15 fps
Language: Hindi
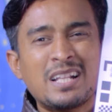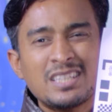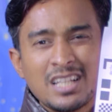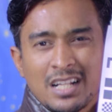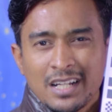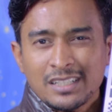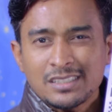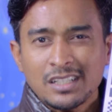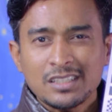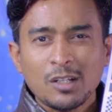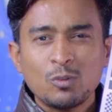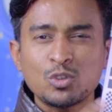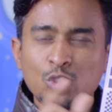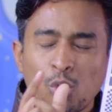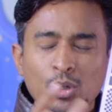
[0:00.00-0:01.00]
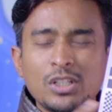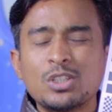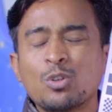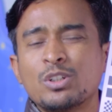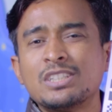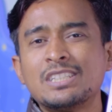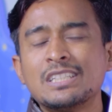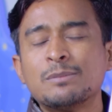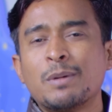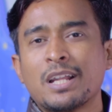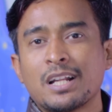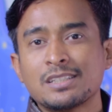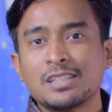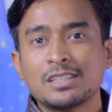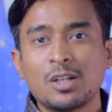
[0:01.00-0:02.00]
पेंसिल रख सकता हूँ छोटी छोटी चीज़
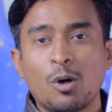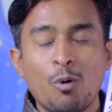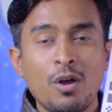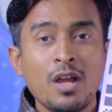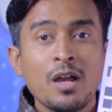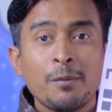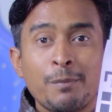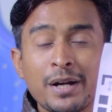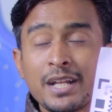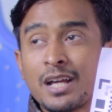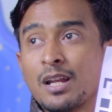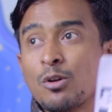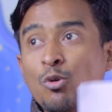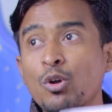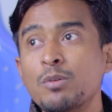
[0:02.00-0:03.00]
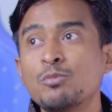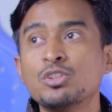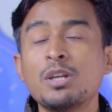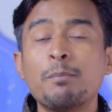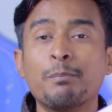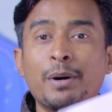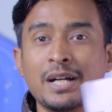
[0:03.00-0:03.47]
मैं रख सकता हूँ बट अगर कोई मुझे